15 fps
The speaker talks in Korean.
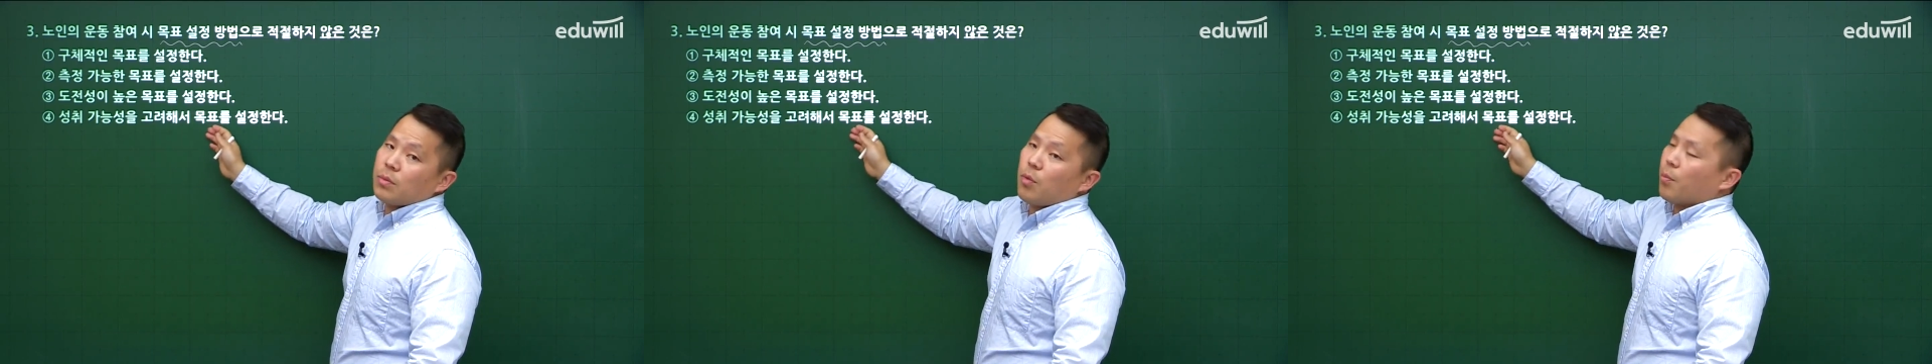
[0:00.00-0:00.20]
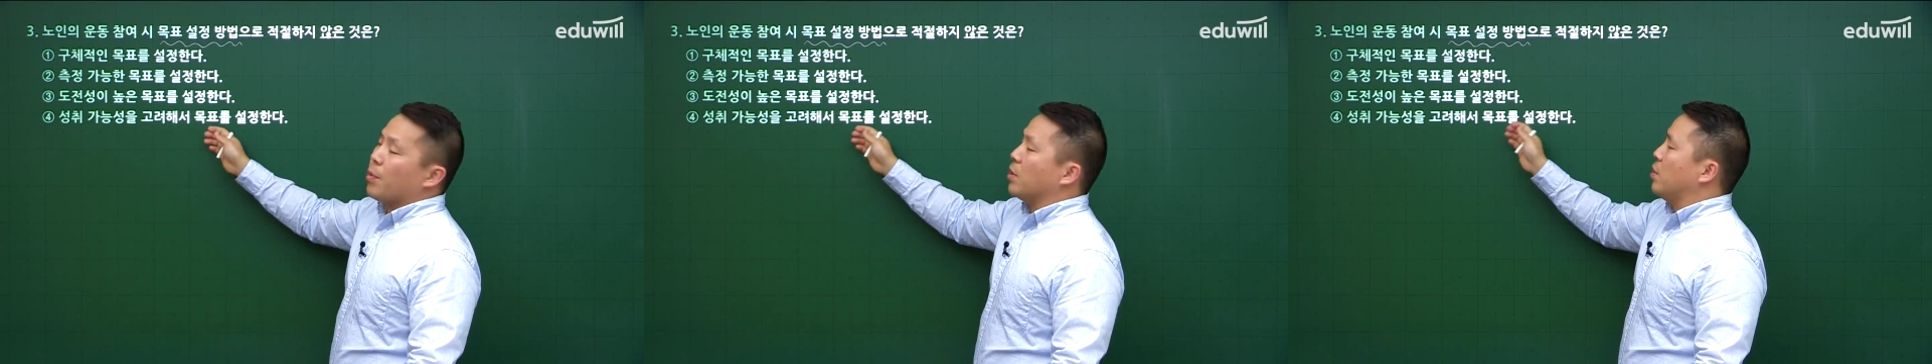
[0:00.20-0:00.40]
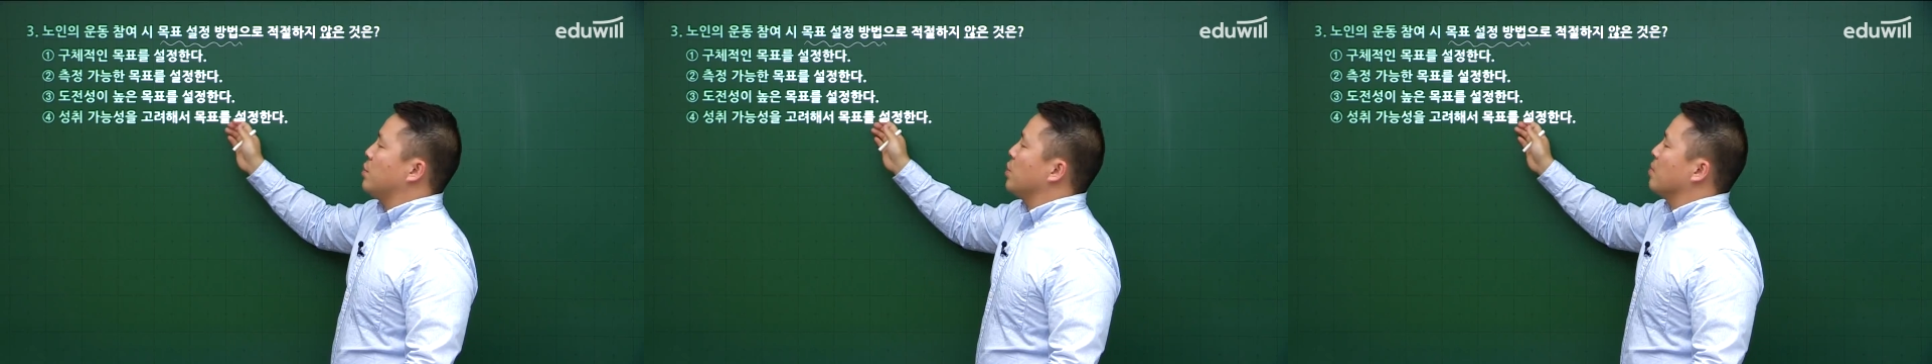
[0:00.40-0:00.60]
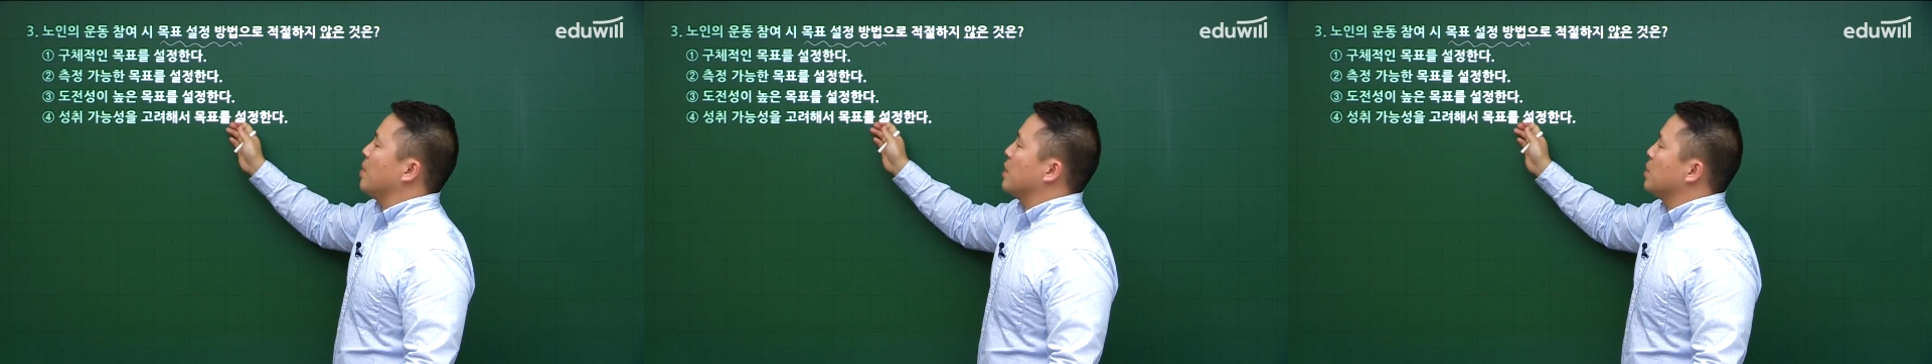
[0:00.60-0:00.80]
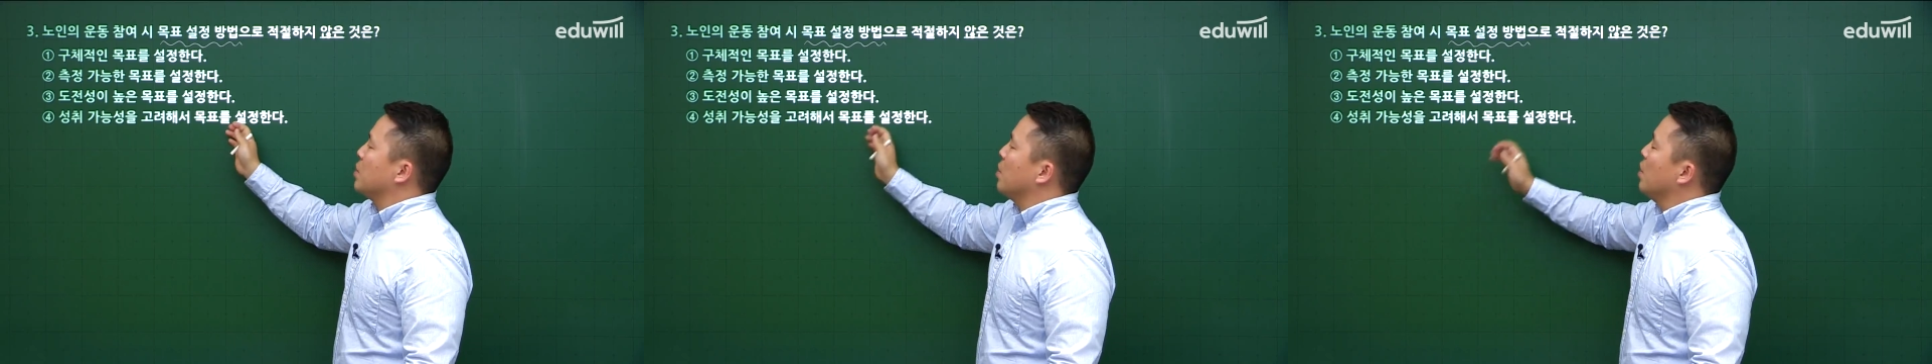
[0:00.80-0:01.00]
목표 설정
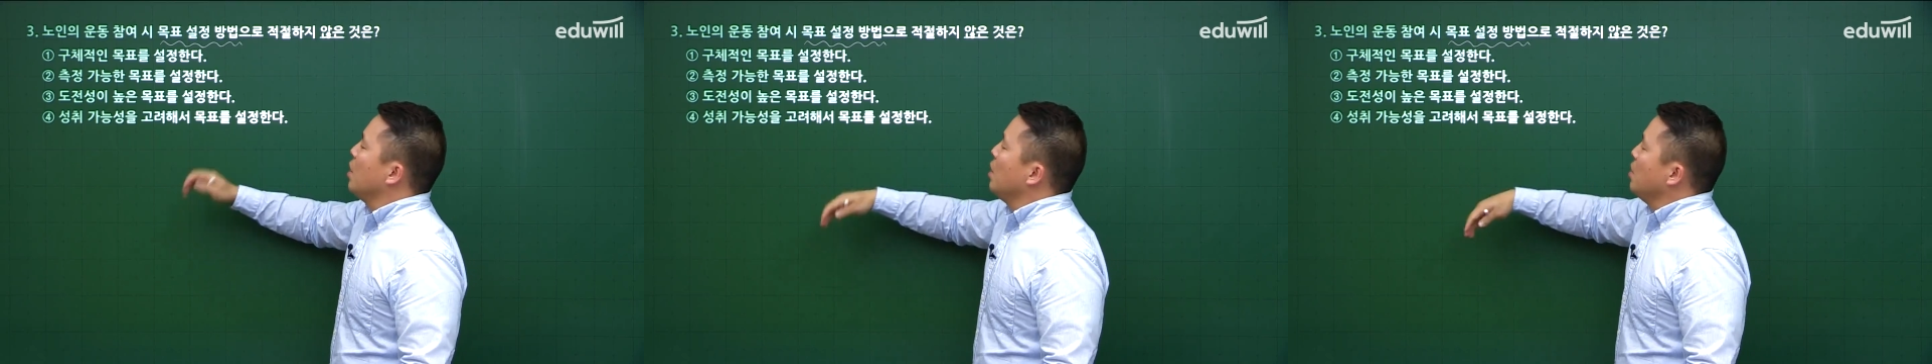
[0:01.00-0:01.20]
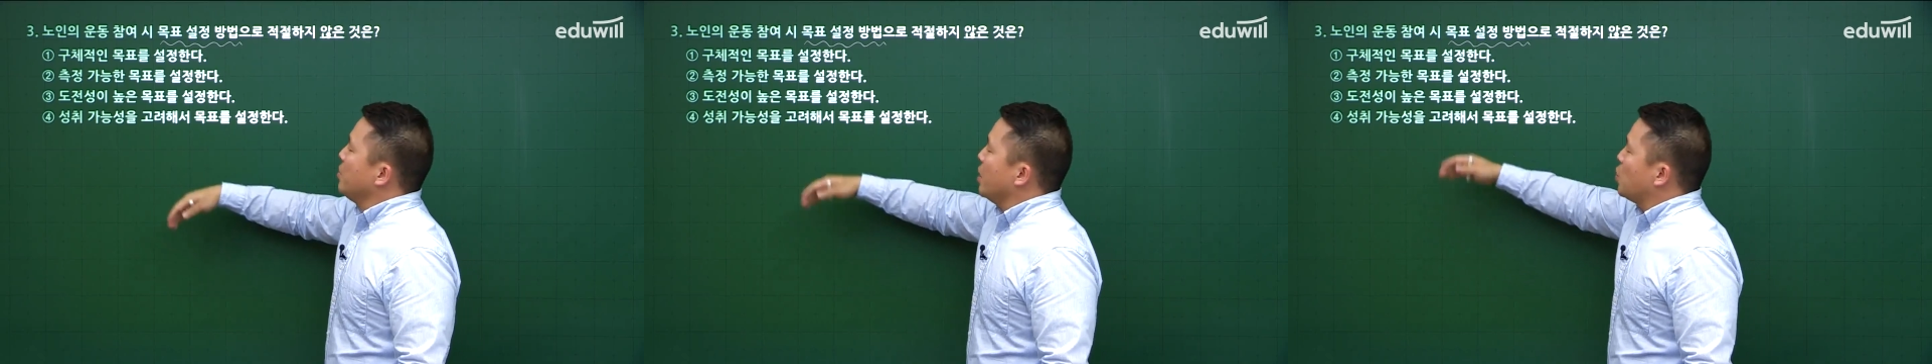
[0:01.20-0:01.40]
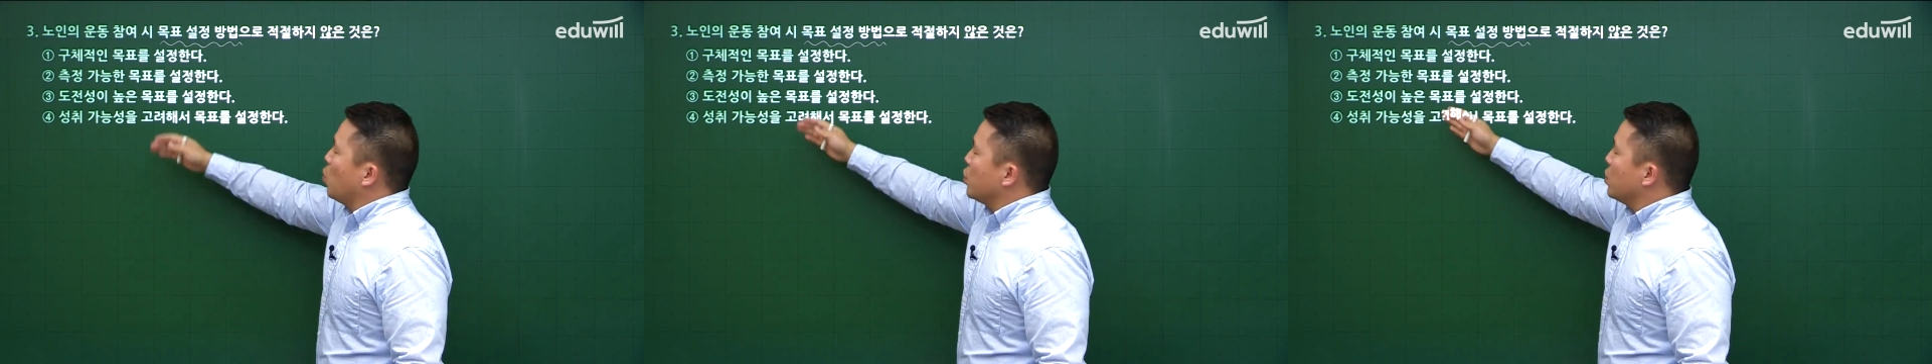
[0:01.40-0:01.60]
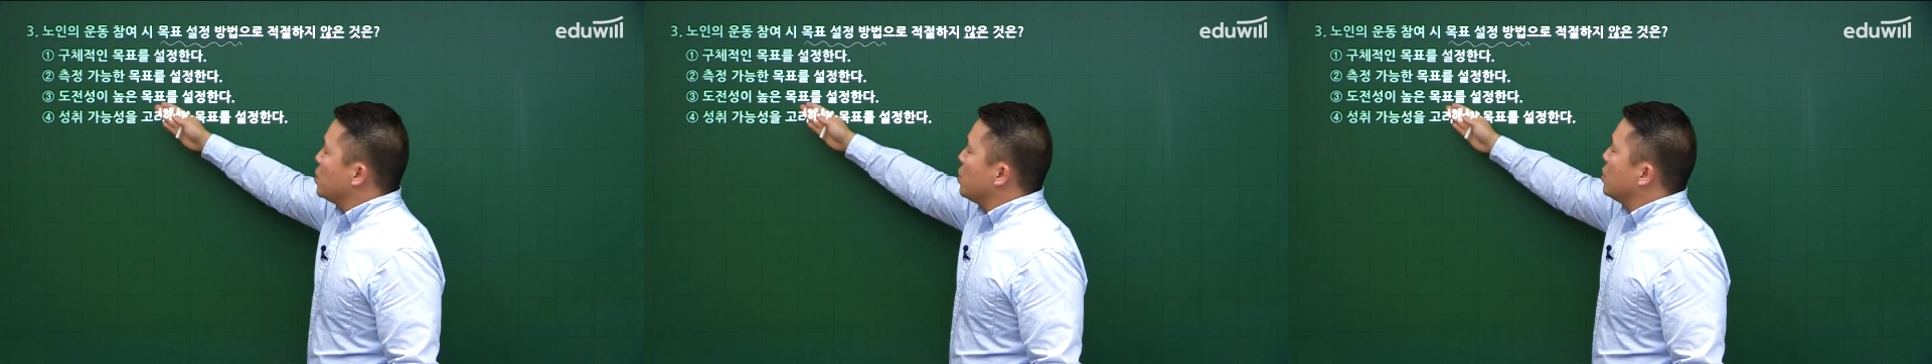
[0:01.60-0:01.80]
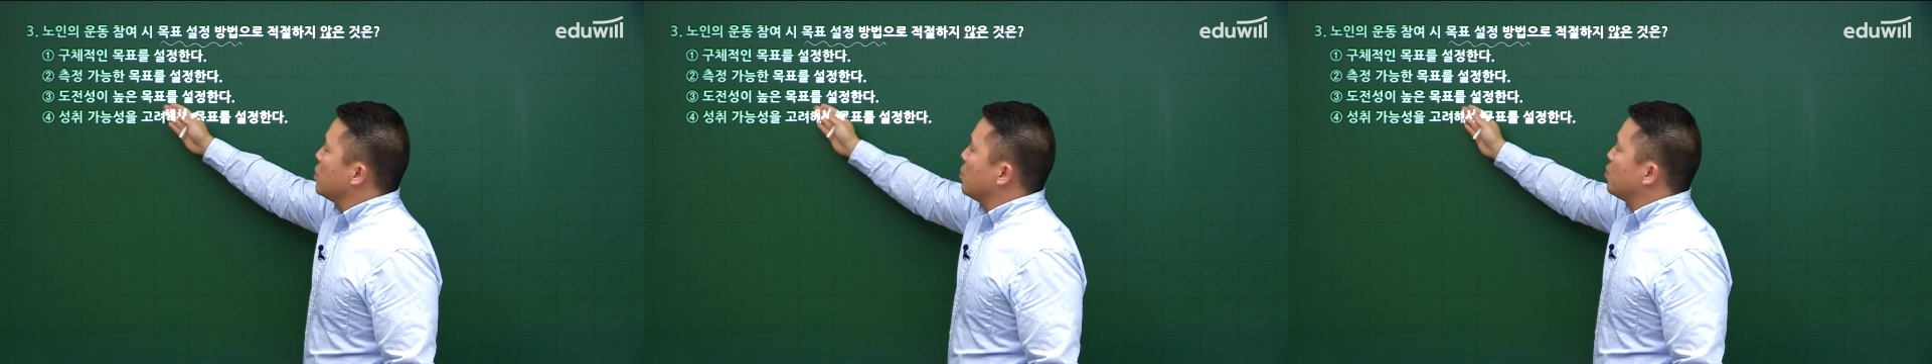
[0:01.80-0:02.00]
맞죠? 근데
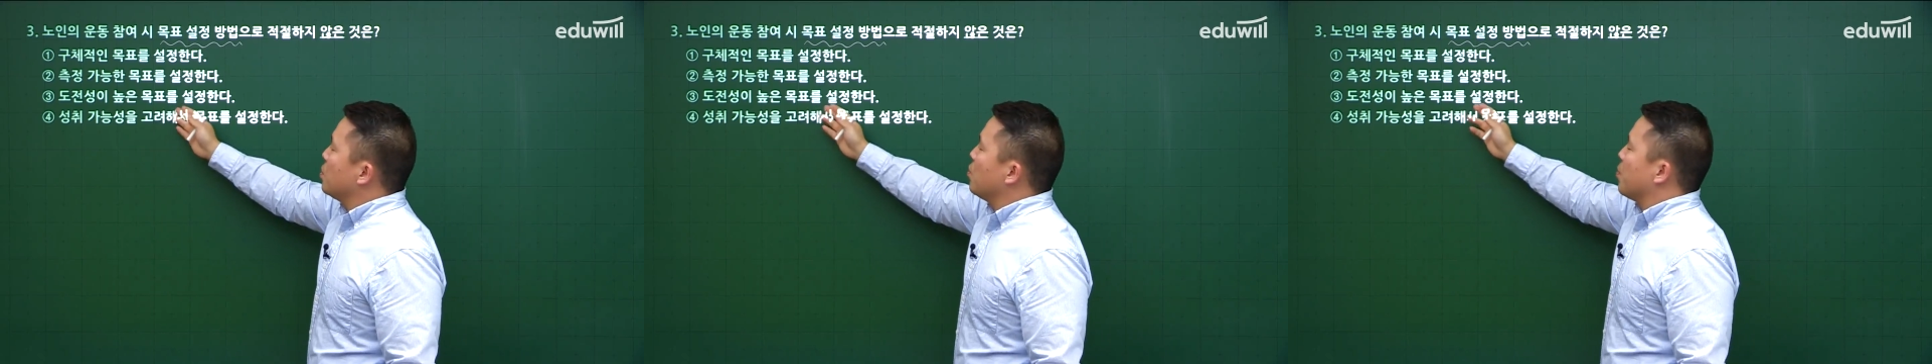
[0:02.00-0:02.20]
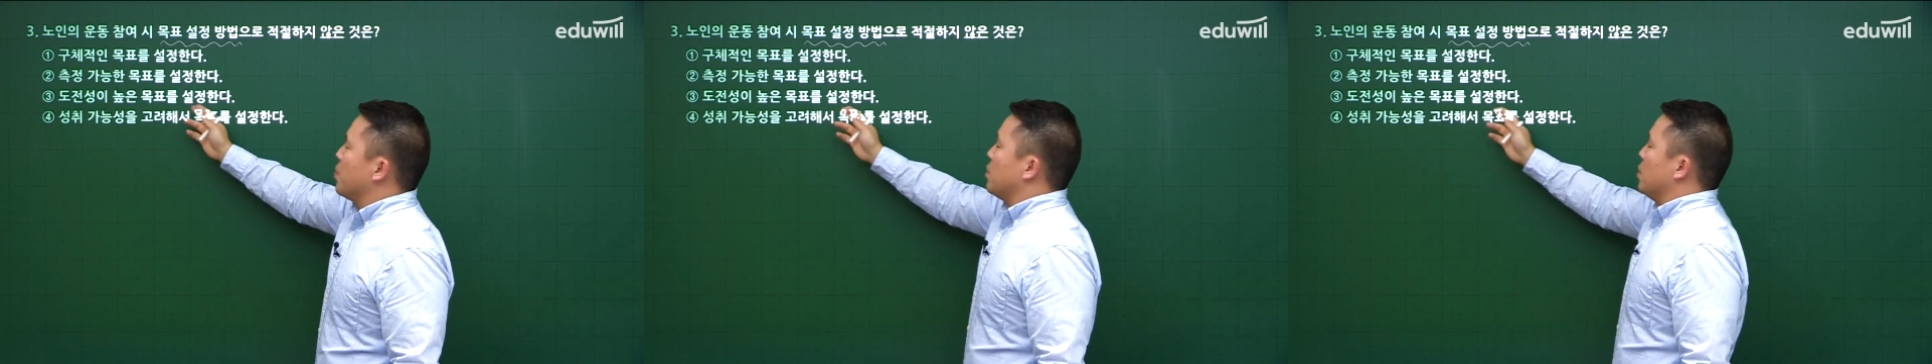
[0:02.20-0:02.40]
도전성이 높은 목표